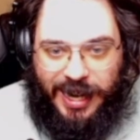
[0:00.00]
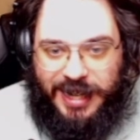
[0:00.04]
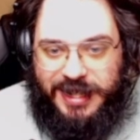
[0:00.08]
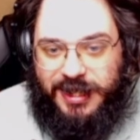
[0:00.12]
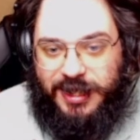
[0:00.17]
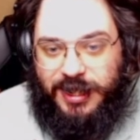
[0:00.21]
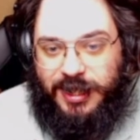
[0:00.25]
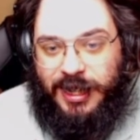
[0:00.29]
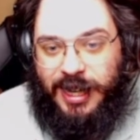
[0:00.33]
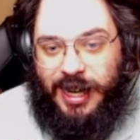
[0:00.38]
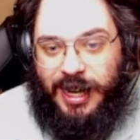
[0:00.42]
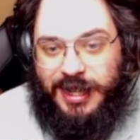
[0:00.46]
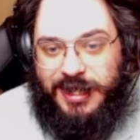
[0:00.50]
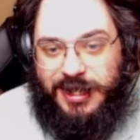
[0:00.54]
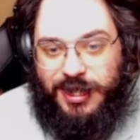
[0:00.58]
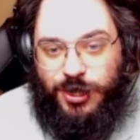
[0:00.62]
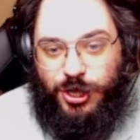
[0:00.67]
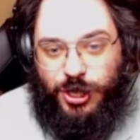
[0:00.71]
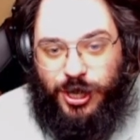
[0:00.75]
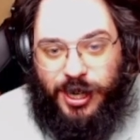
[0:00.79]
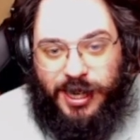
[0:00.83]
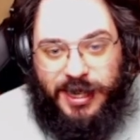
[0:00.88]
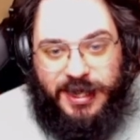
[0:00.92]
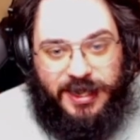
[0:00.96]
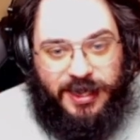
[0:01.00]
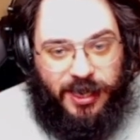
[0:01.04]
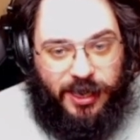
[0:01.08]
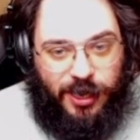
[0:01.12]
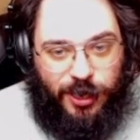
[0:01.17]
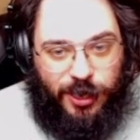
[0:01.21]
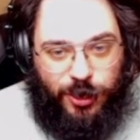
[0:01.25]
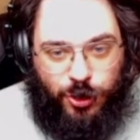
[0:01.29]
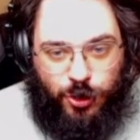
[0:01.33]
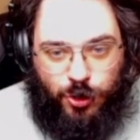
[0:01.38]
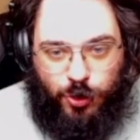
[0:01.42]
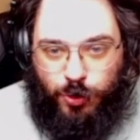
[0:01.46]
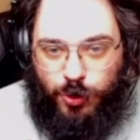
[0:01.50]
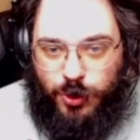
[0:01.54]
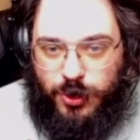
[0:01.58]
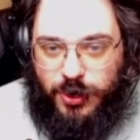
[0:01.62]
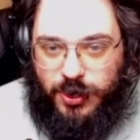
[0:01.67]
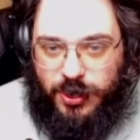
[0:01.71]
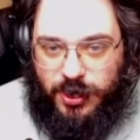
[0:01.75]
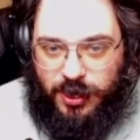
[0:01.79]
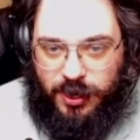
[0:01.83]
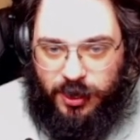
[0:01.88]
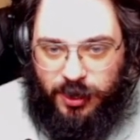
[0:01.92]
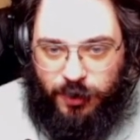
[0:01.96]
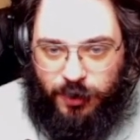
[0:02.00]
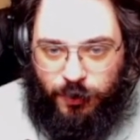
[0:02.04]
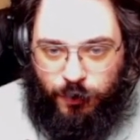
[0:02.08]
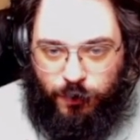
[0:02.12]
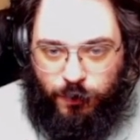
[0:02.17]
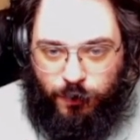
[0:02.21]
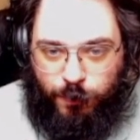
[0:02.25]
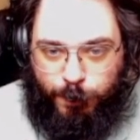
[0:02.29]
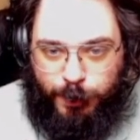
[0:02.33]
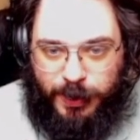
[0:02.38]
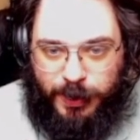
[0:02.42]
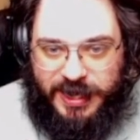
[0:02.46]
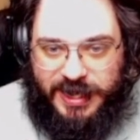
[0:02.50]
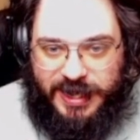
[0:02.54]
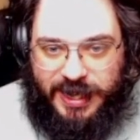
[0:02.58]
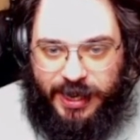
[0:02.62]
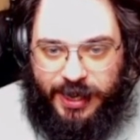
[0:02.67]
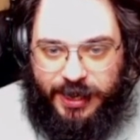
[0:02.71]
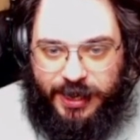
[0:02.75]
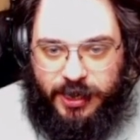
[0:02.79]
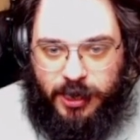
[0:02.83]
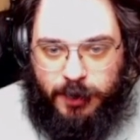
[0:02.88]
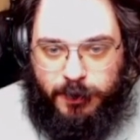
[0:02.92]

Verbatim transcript: ну... я сейчас нахожусь э, в последнем